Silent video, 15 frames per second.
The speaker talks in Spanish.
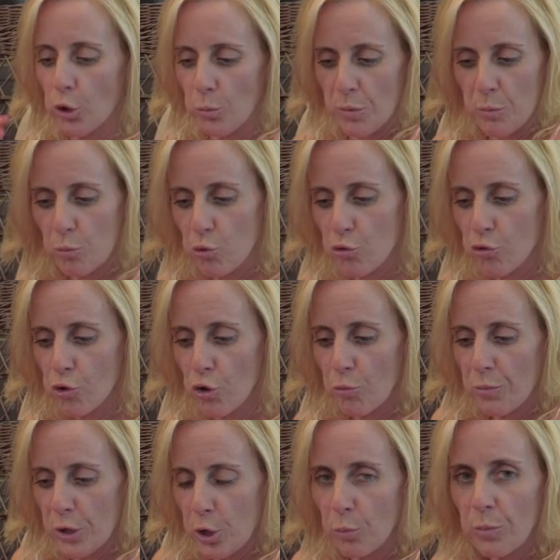come mucho,
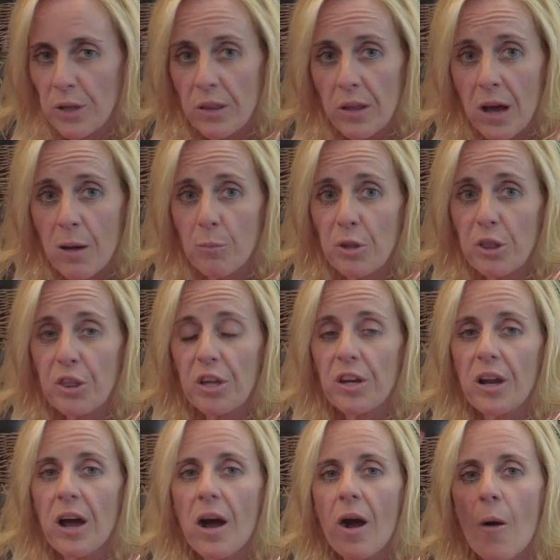con mi comida, mi
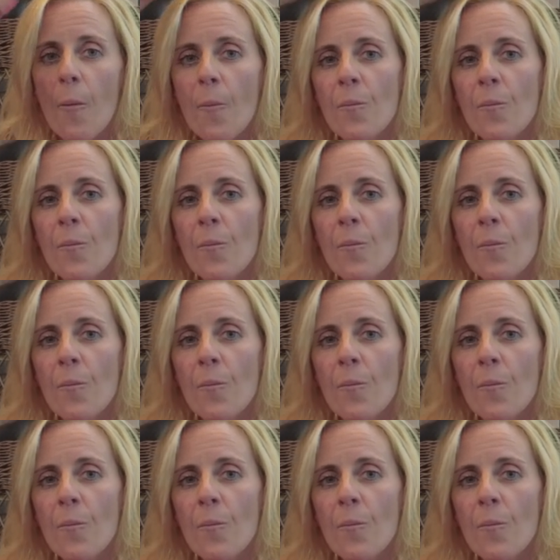cena.